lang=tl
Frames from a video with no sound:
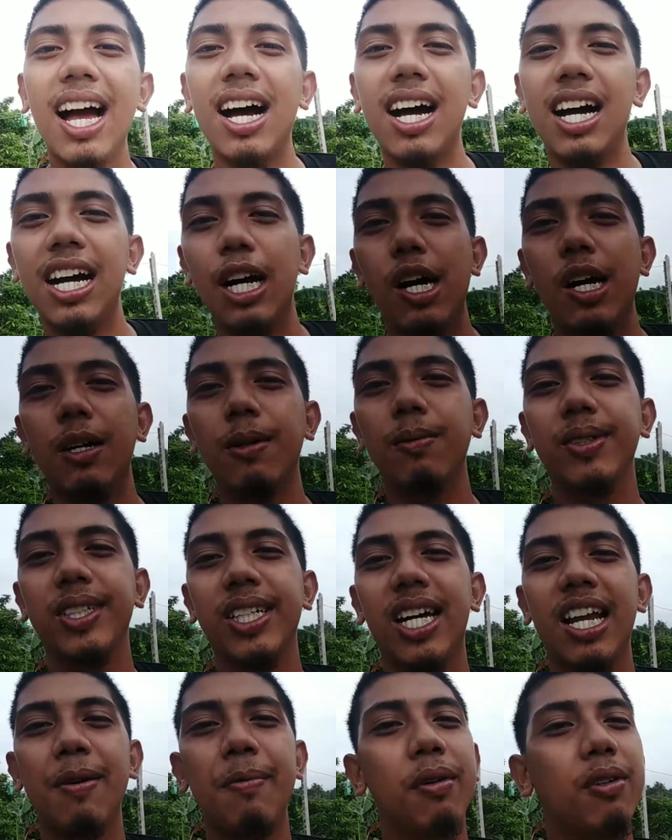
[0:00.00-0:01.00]
Um,
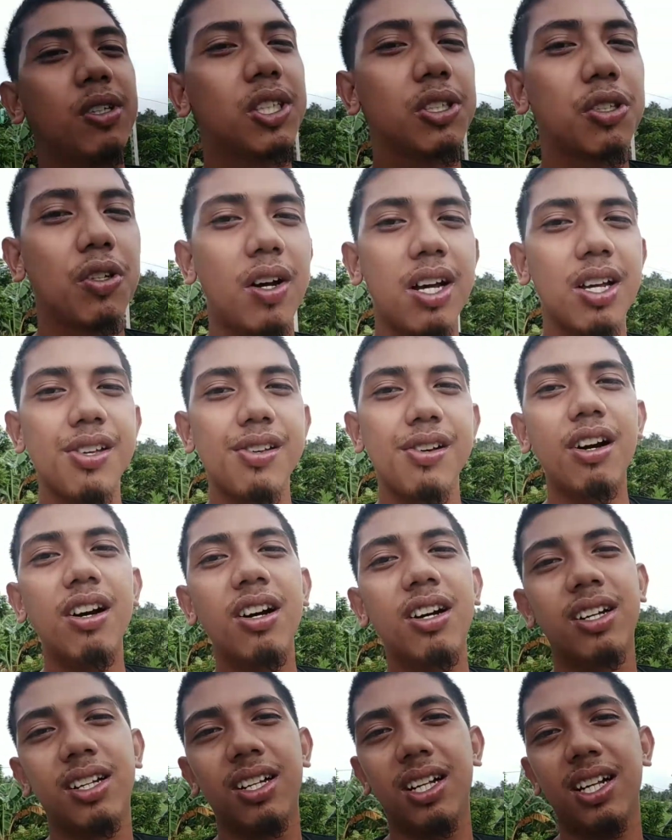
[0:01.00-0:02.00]
sana magustuhan nyo.
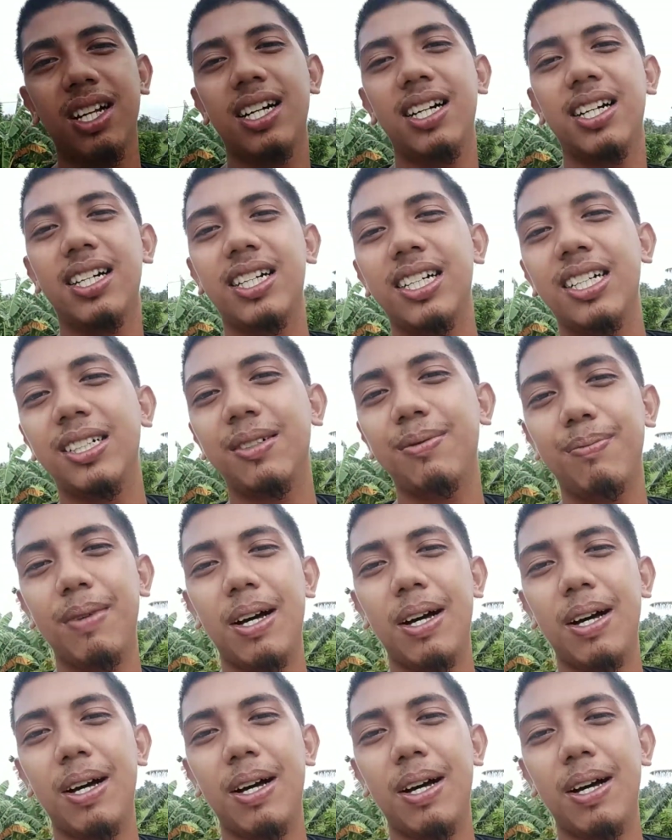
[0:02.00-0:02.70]
Um,